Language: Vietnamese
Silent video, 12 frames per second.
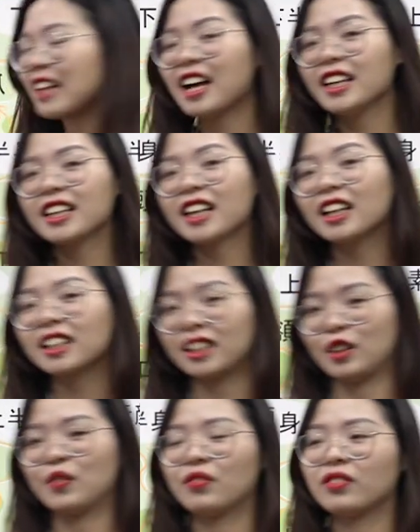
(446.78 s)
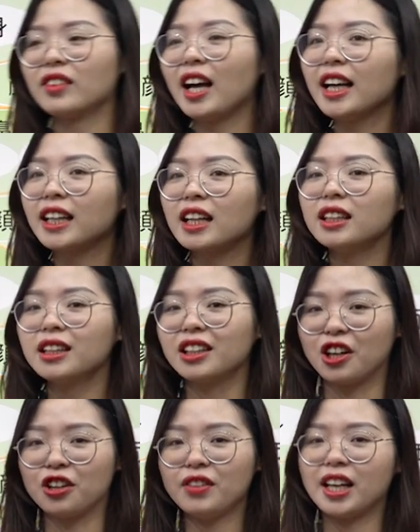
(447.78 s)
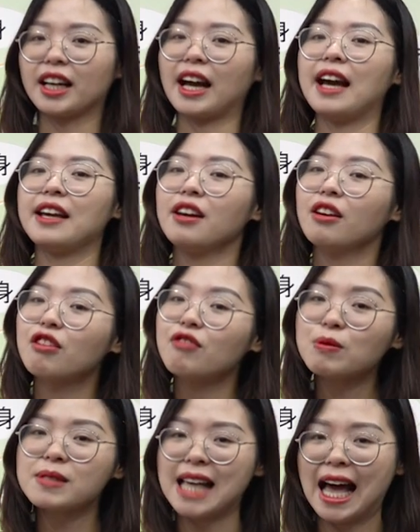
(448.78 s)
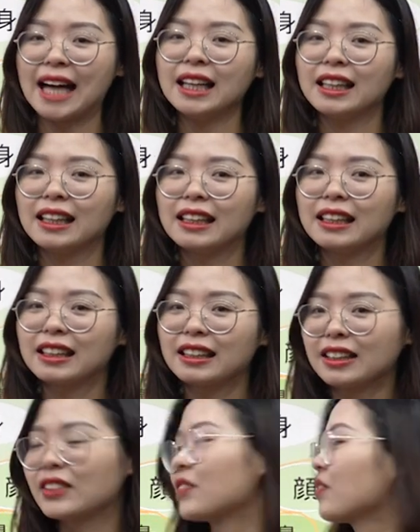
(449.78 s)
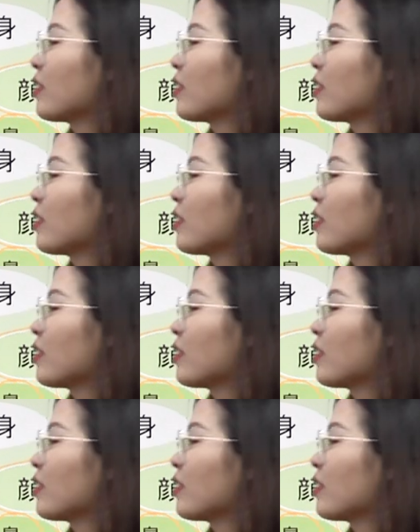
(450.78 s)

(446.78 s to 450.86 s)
thay các cự thay các cự nói về cái vóc dáng ừ.